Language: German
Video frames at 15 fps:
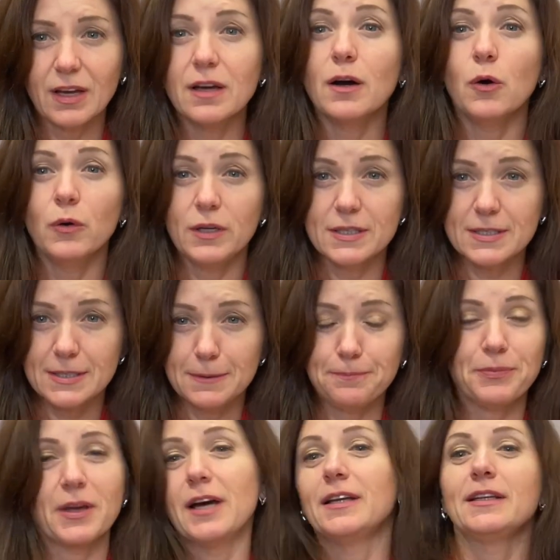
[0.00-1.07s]
Holen Sie
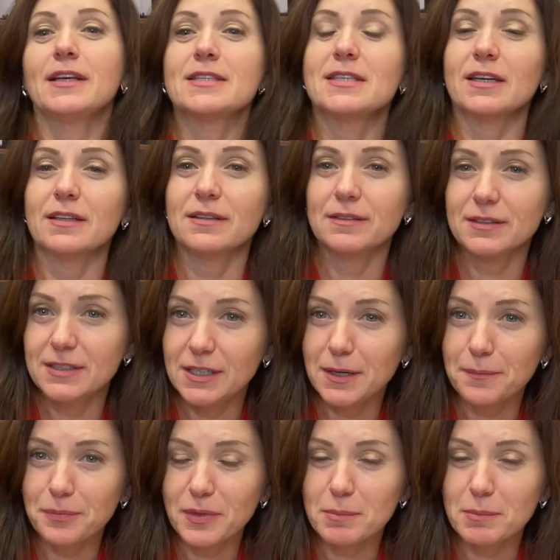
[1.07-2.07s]
eine Tasse Tee,